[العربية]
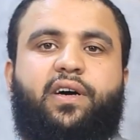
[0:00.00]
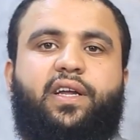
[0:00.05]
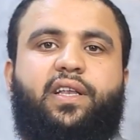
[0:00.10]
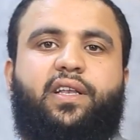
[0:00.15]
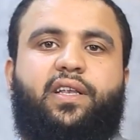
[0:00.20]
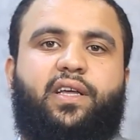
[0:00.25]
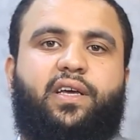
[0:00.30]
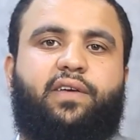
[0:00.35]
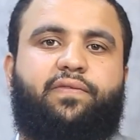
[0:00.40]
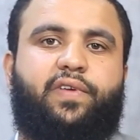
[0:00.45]

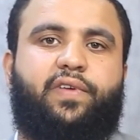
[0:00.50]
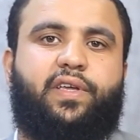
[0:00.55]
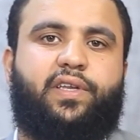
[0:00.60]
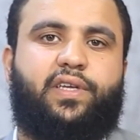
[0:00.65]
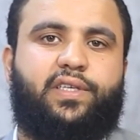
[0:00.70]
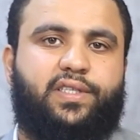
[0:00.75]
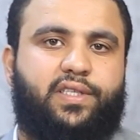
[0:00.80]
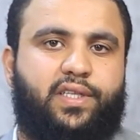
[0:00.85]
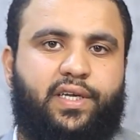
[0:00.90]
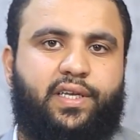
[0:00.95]
إلا في
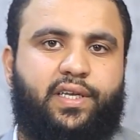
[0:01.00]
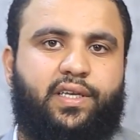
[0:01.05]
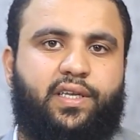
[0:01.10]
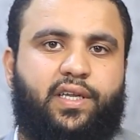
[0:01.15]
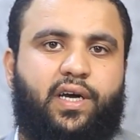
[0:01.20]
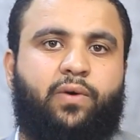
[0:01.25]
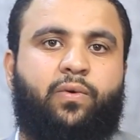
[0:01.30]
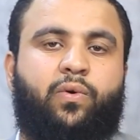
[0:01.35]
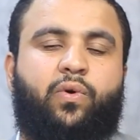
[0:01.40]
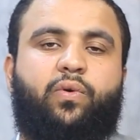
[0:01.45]
نصل
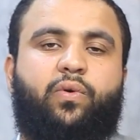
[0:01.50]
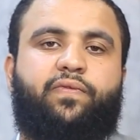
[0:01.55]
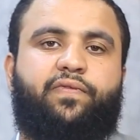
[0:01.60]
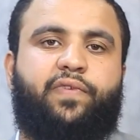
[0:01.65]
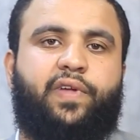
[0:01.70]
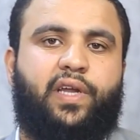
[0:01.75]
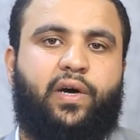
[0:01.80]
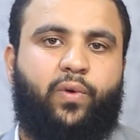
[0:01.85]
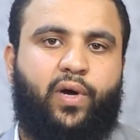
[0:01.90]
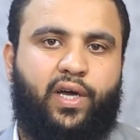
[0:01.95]
أو خف
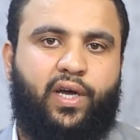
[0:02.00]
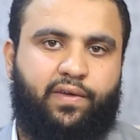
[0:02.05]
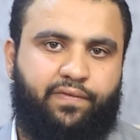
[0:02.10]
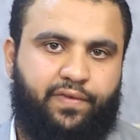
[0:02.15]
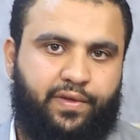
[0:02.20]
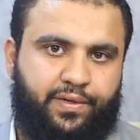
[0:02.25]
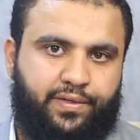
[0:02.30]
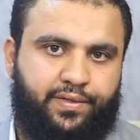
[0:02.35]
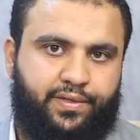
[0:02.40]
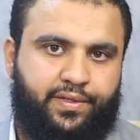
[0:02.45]
أو
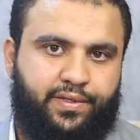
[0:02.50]
حافر